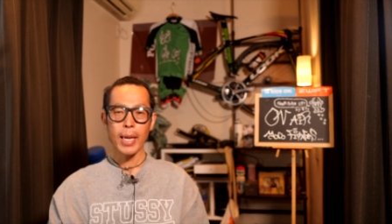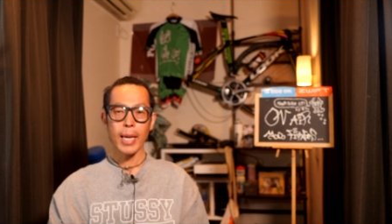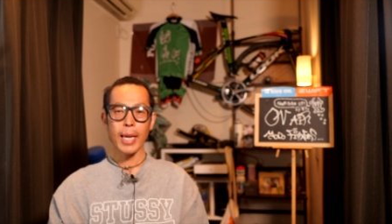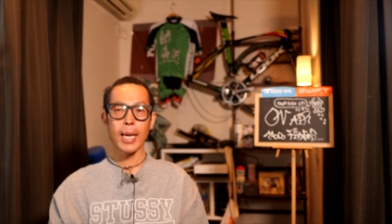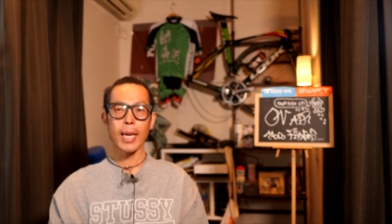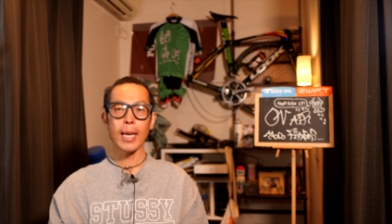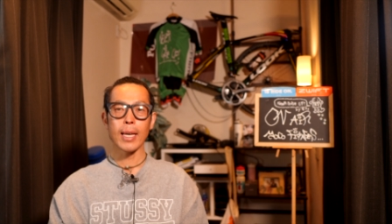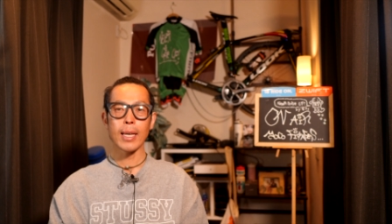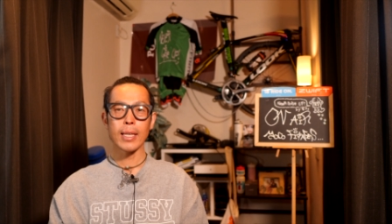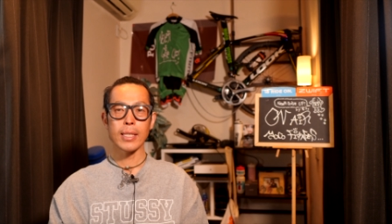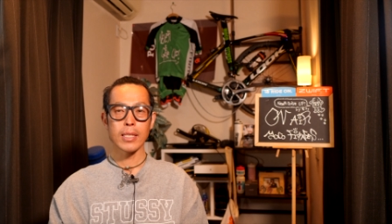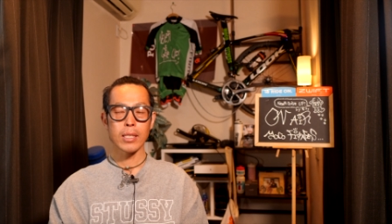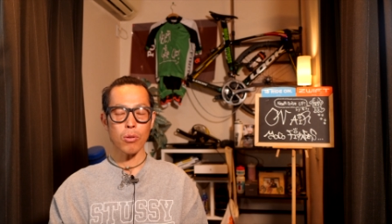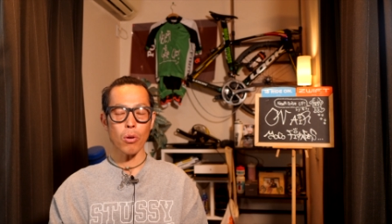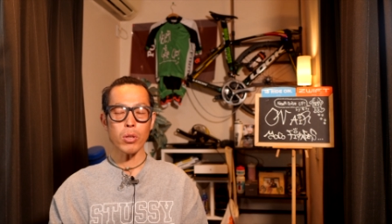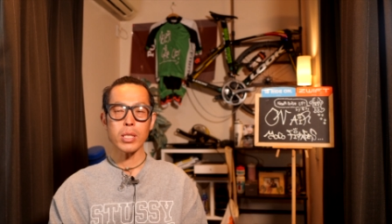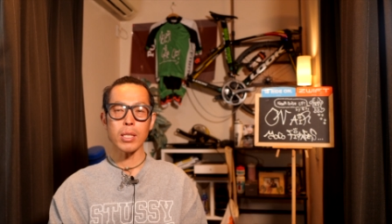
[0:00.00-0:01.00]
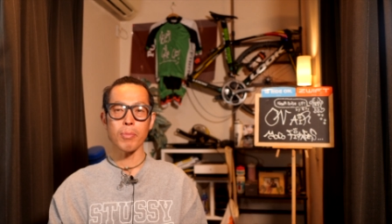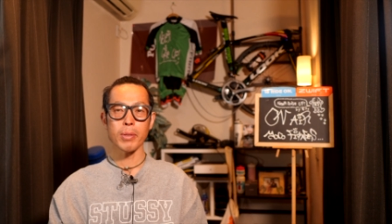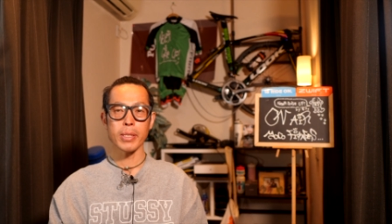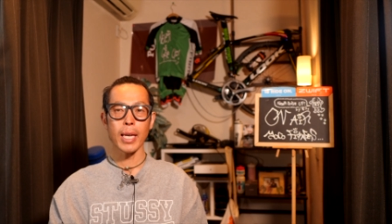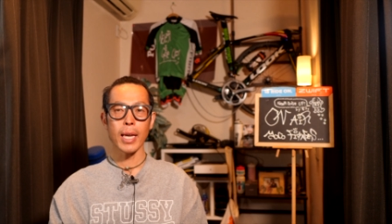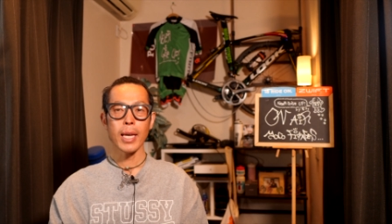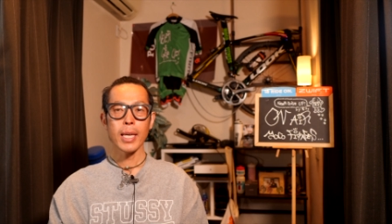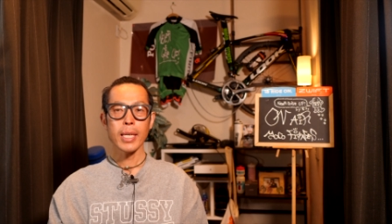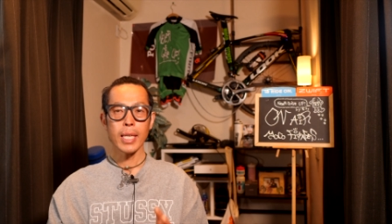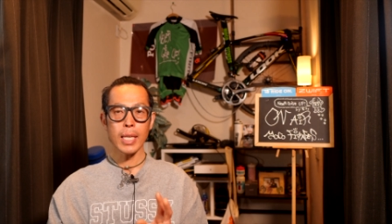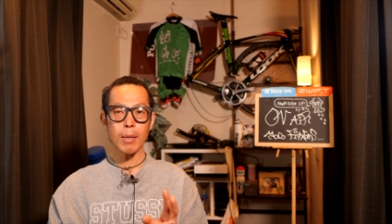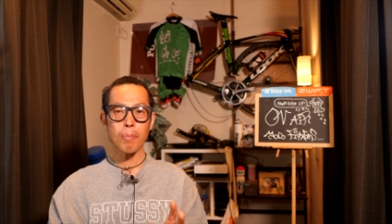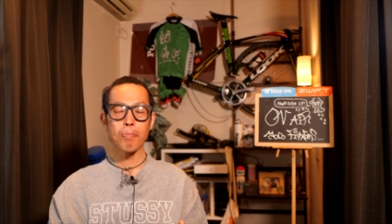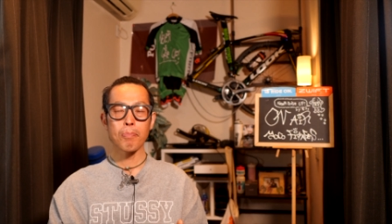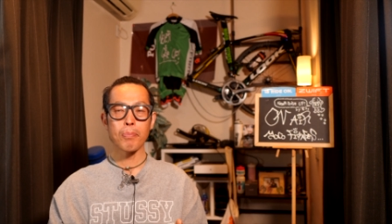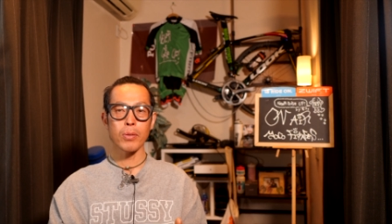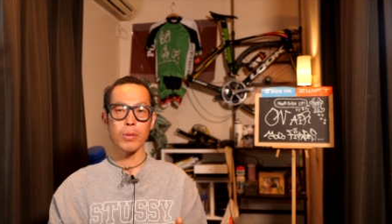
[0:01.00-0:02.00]
えー、少しでもね、
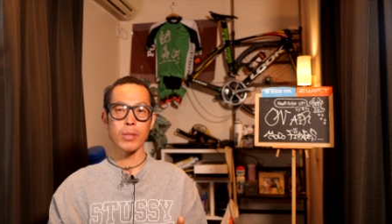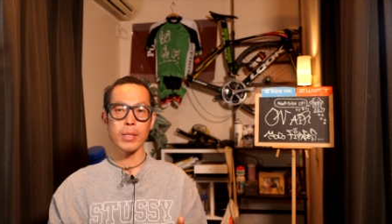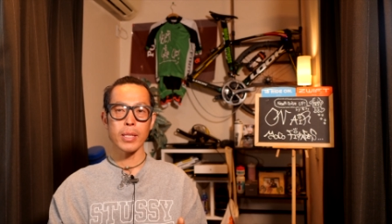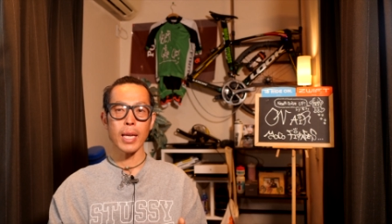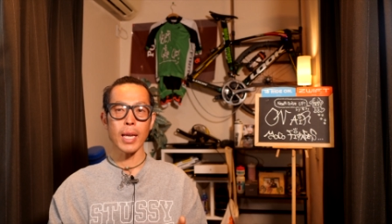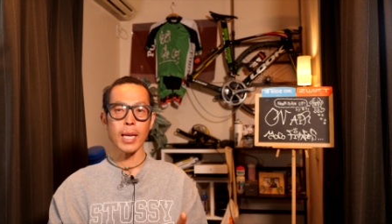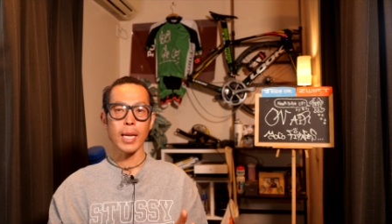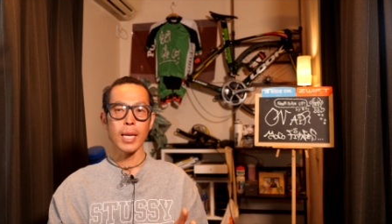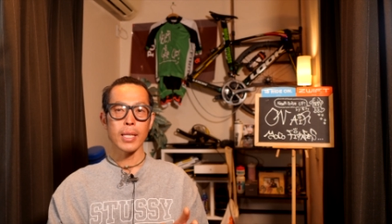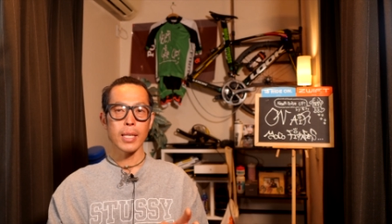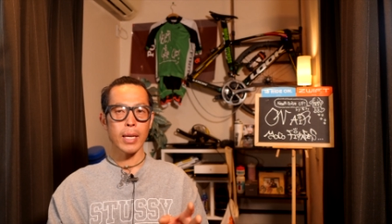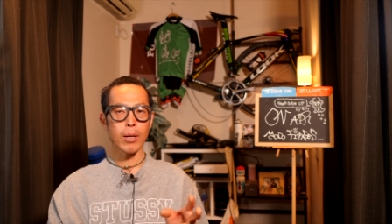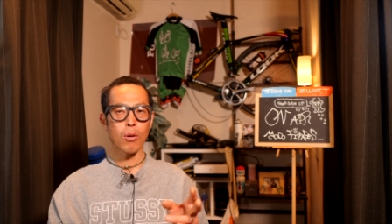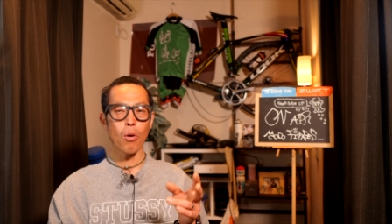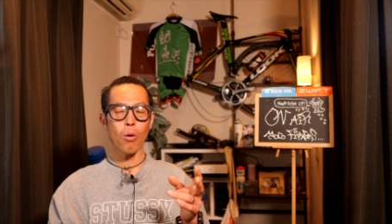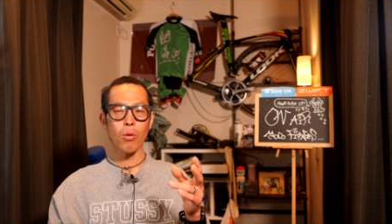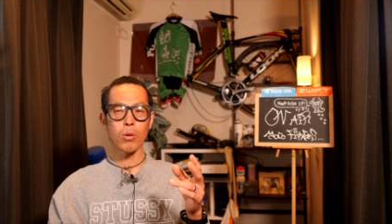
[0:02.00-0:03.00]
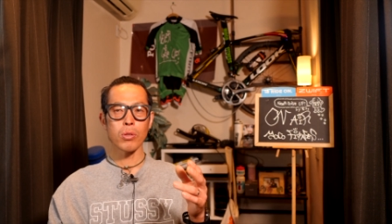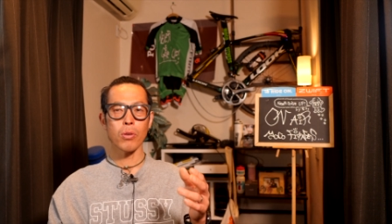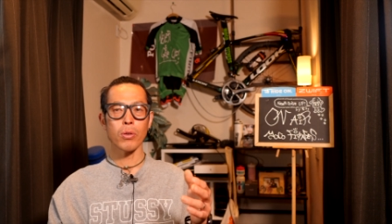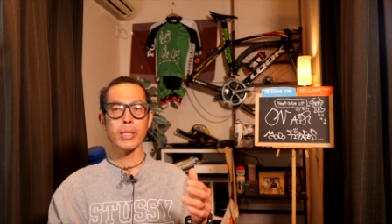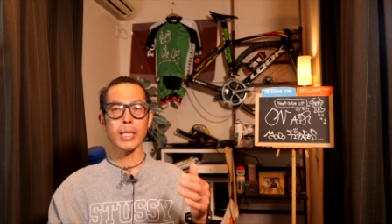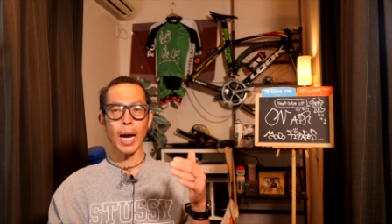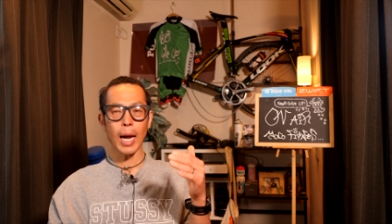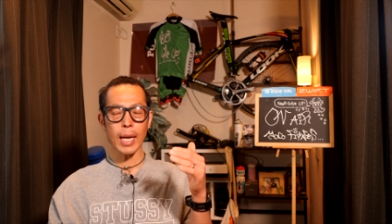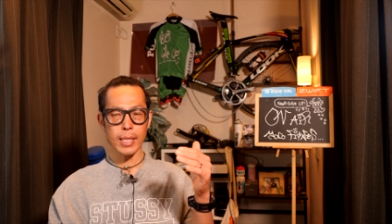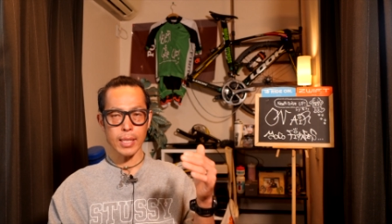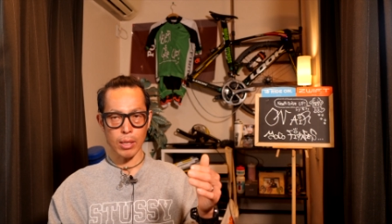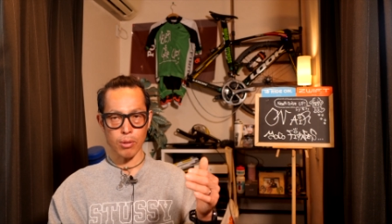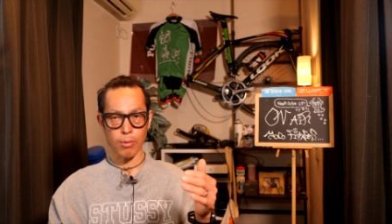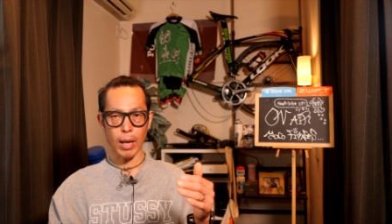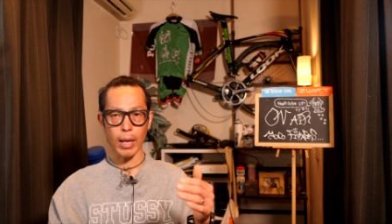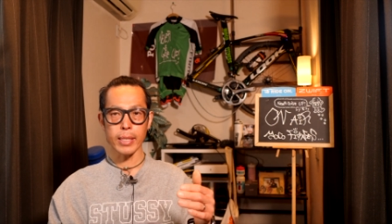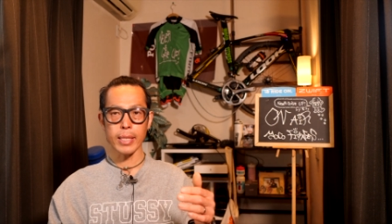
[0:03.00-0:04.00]
いっぷんでゴールドに入った
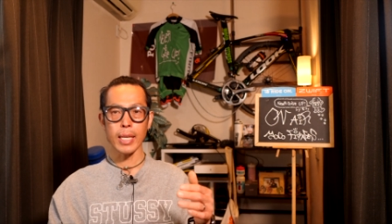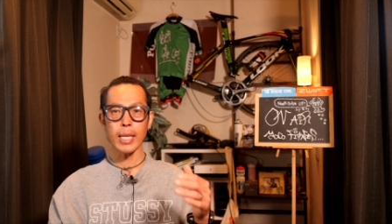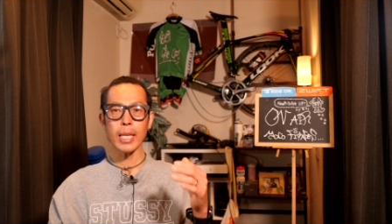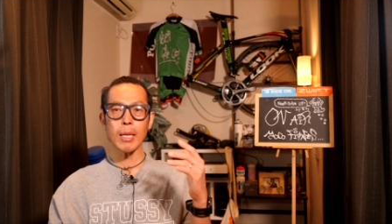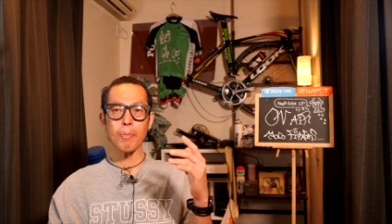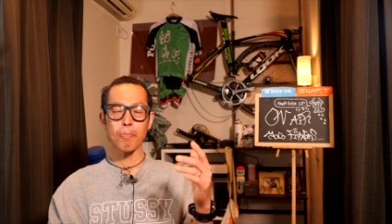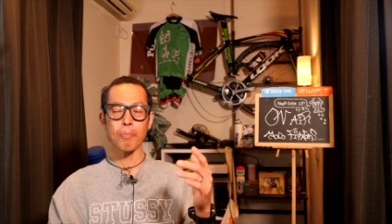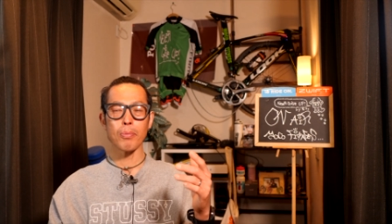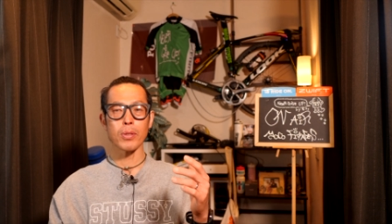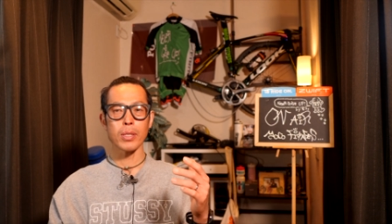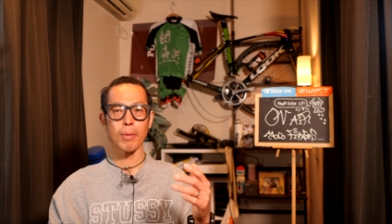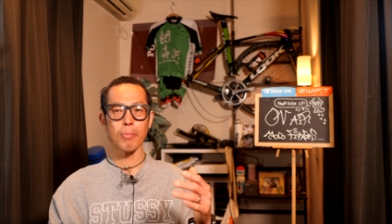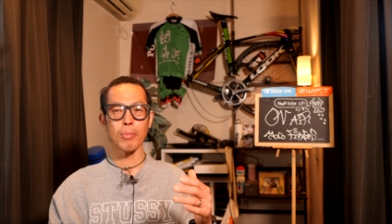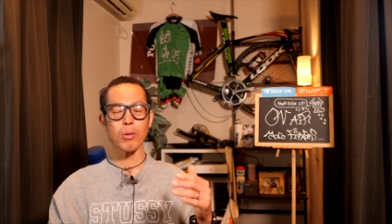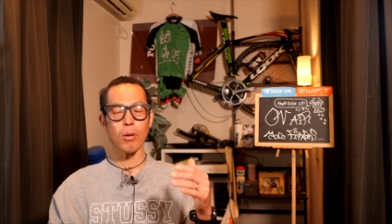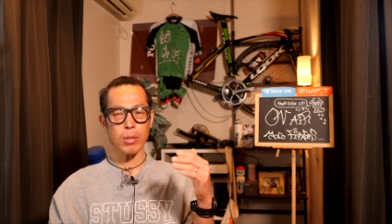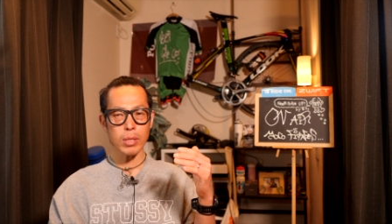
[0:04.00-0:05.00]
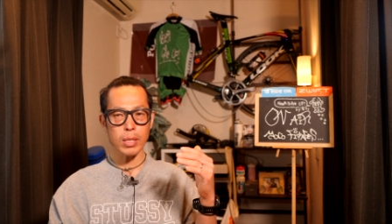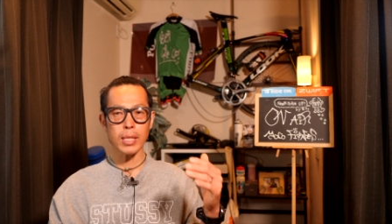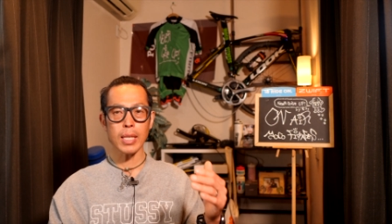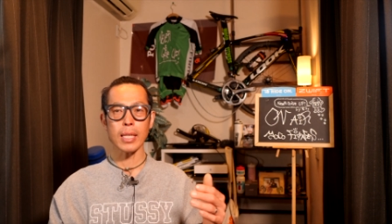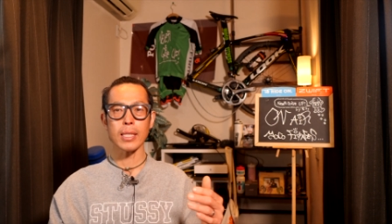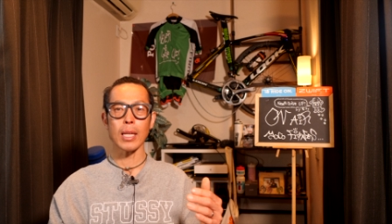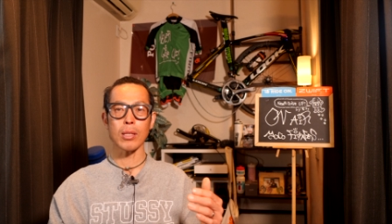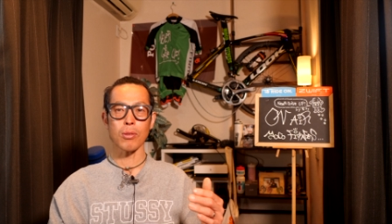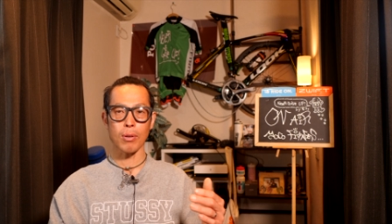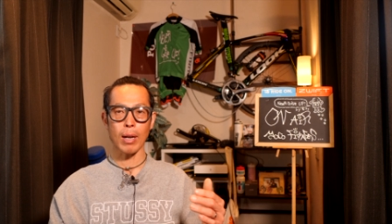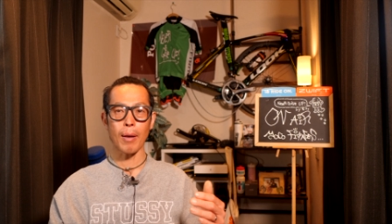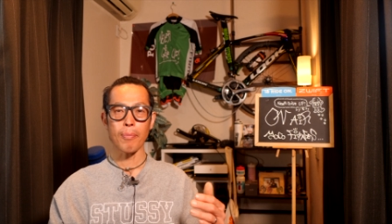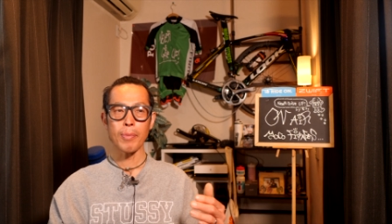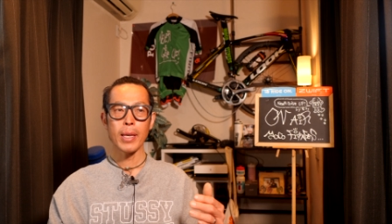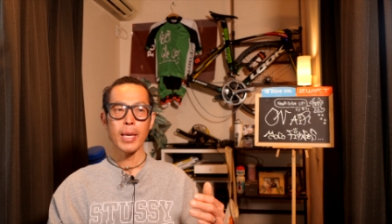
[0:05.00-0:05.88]
とか、ね、いっぷんでブロンズだったとか、